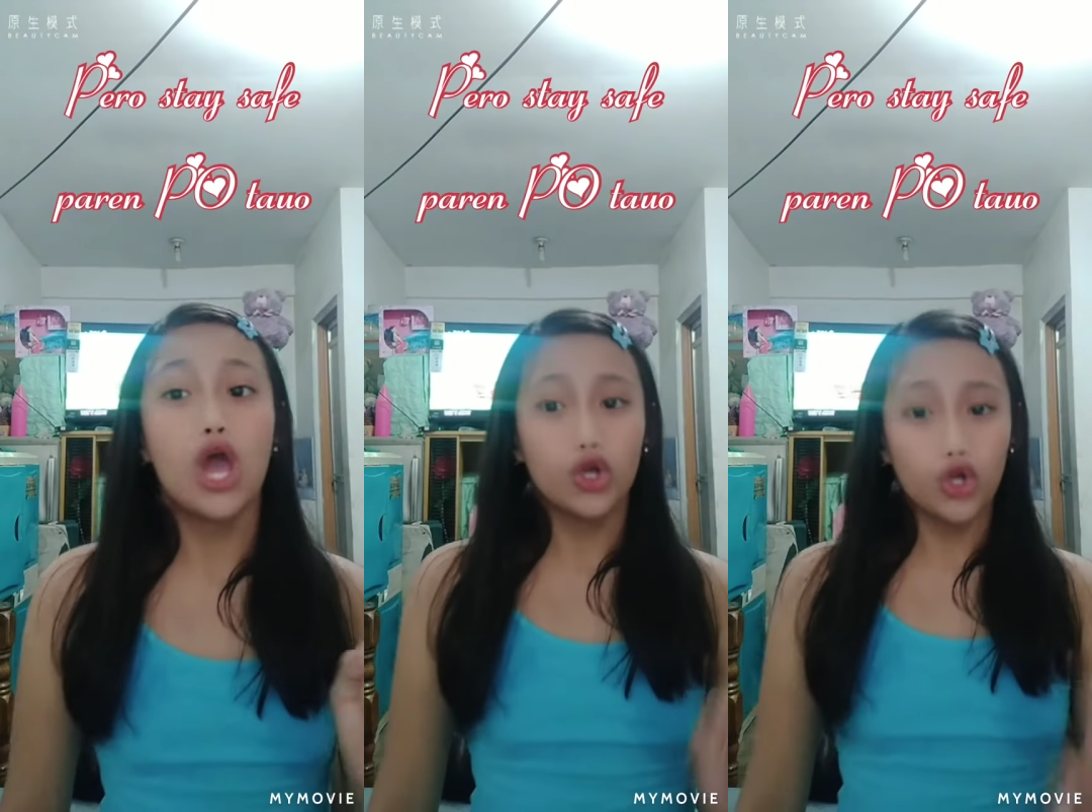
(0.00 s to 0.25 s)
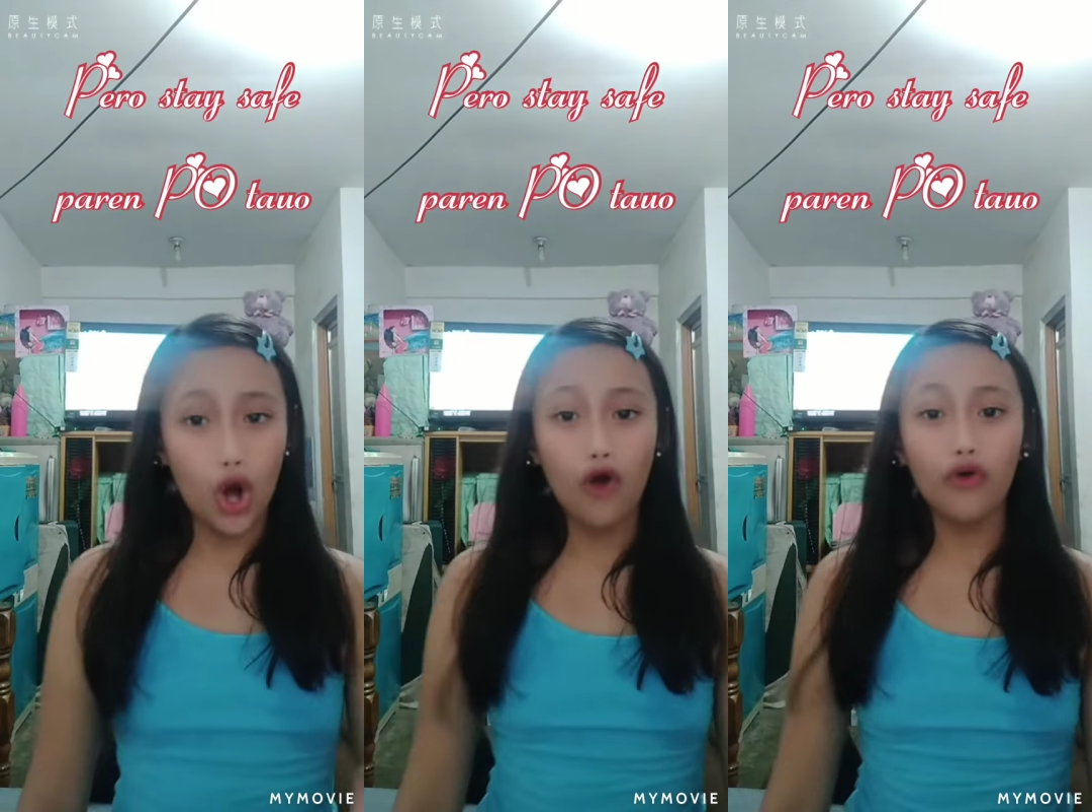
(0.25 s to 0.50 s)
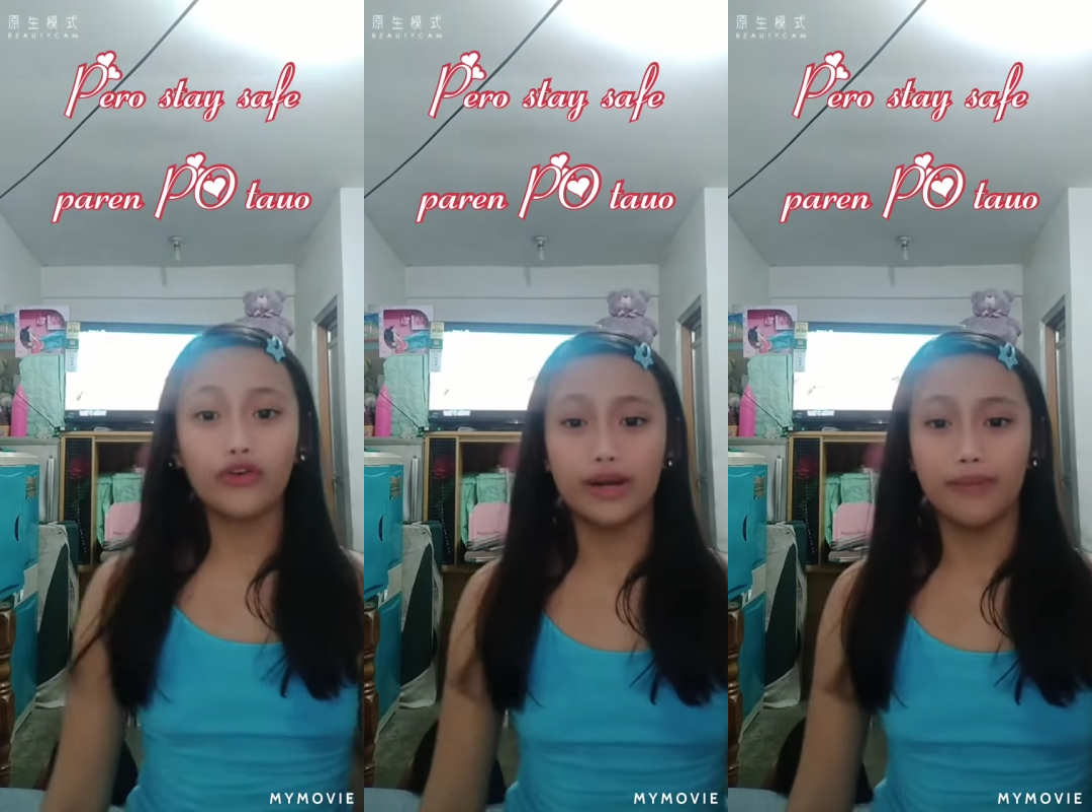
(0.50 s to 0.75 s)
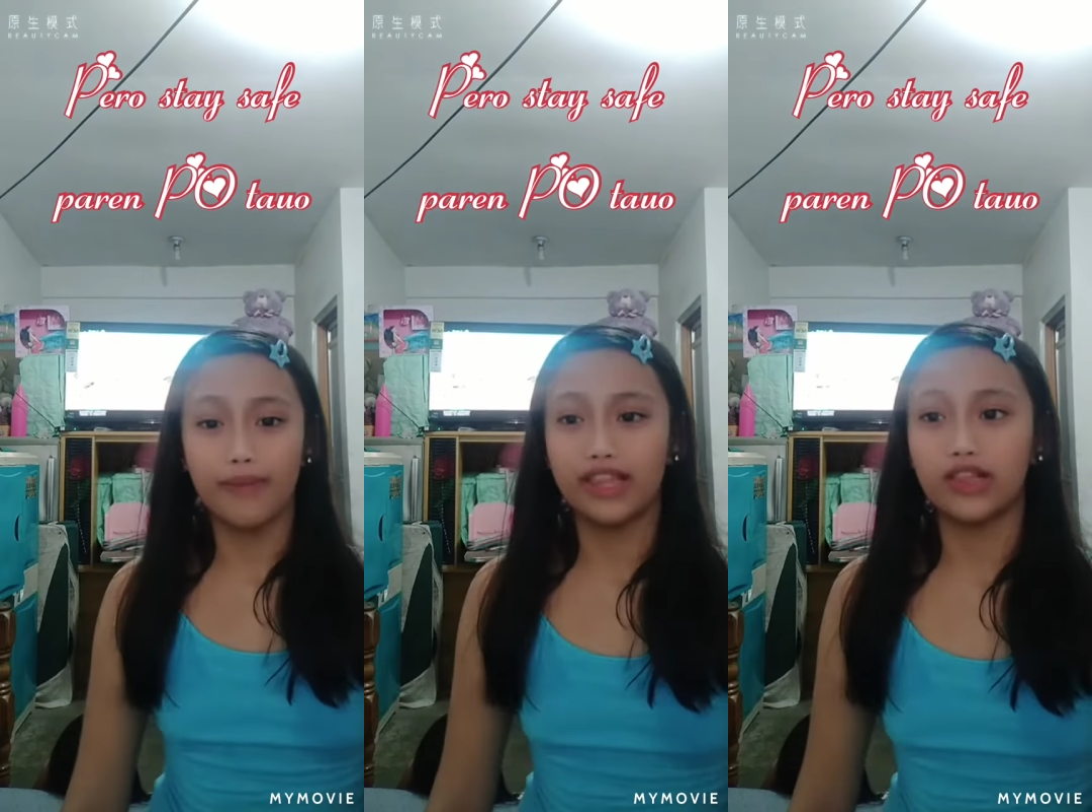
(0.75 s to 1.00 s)
go
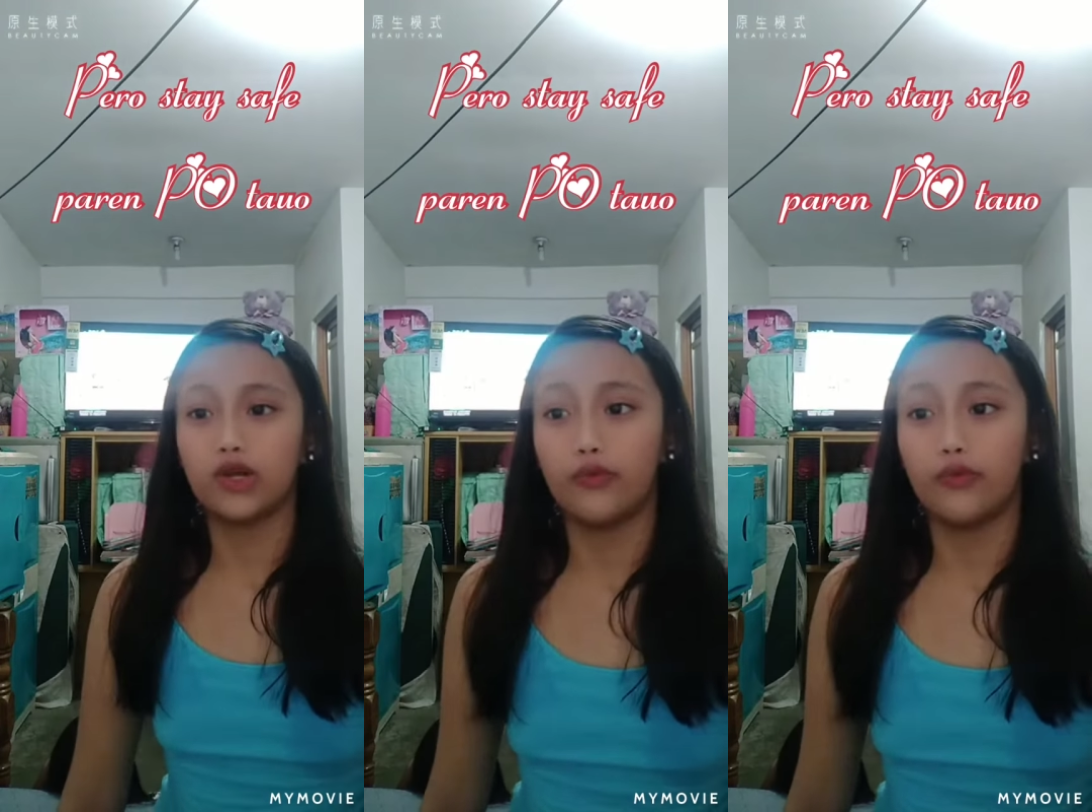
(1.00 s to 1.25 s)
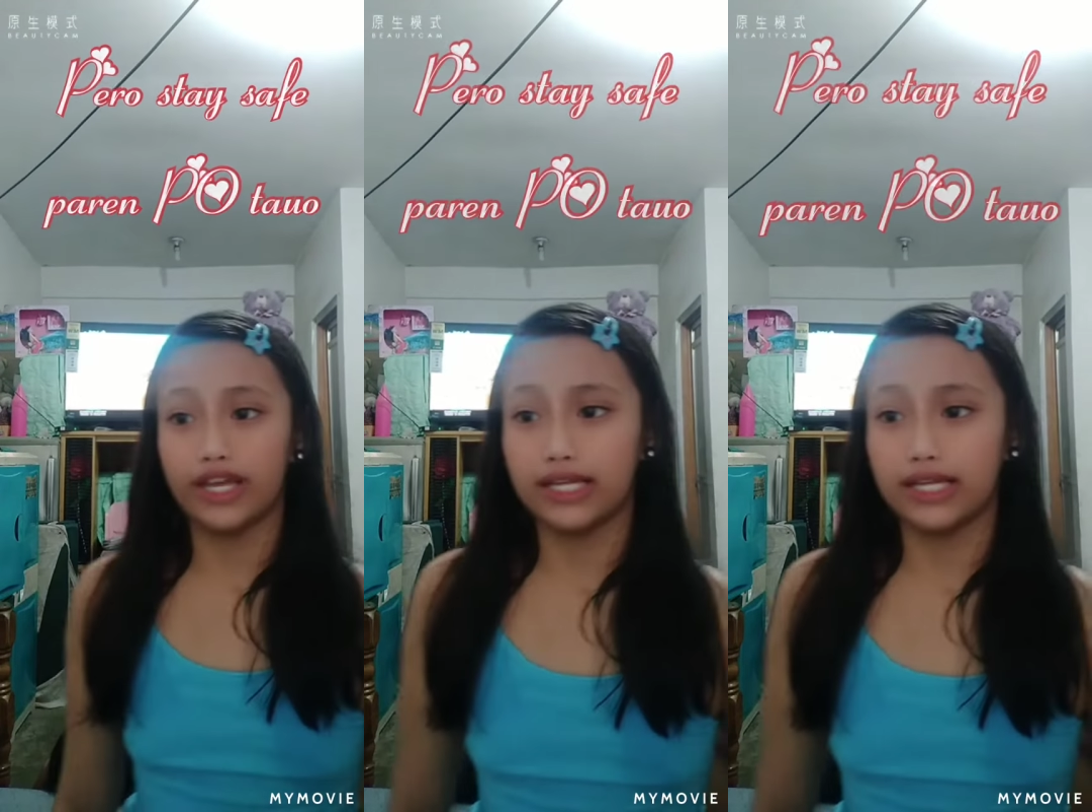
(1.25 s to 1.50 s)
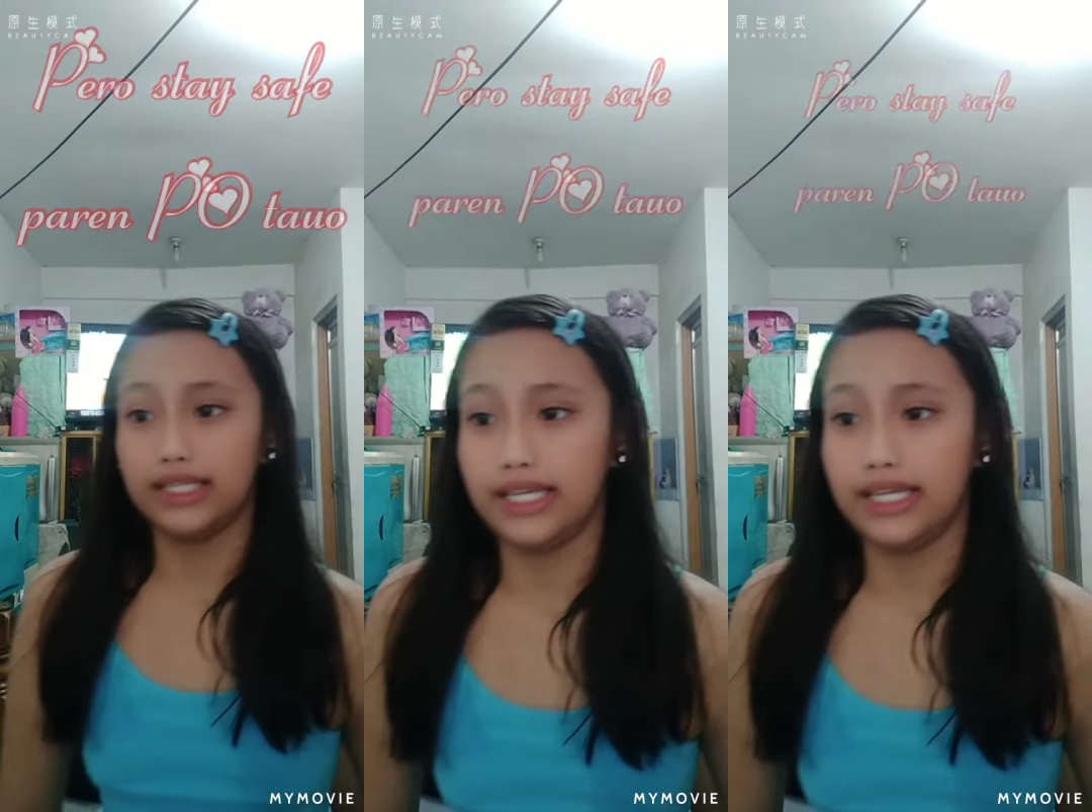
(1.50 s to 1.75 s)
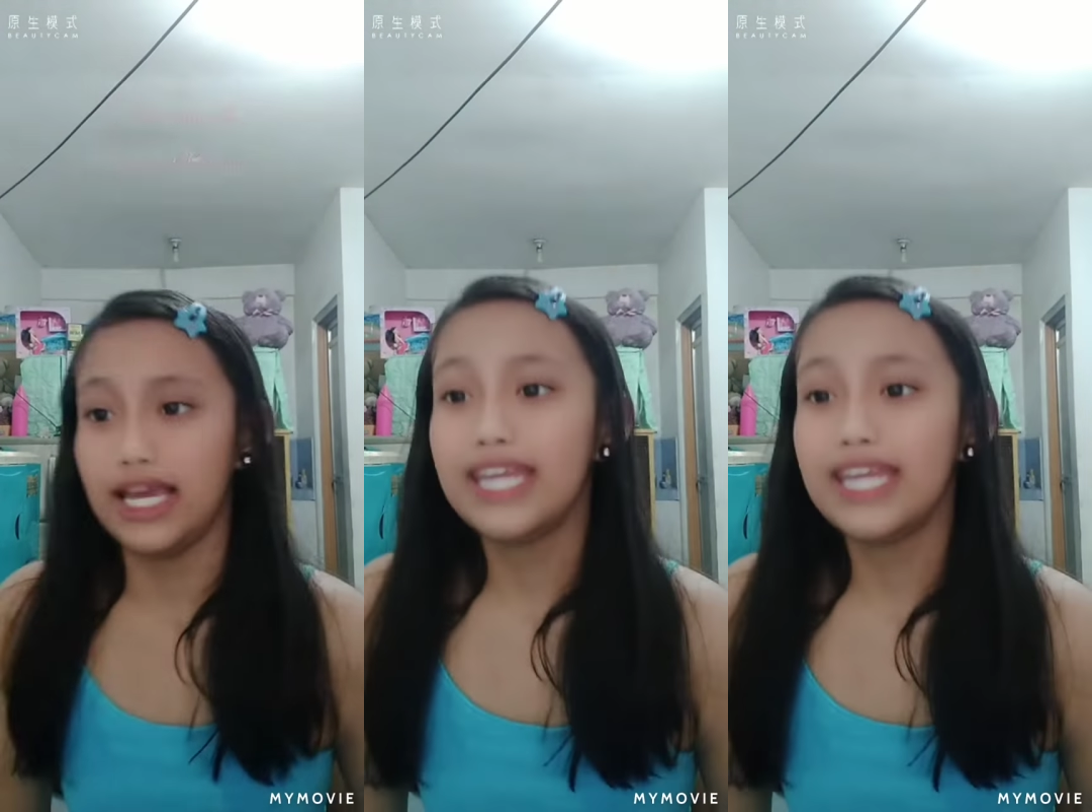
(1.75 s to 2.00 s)
cremate quickly.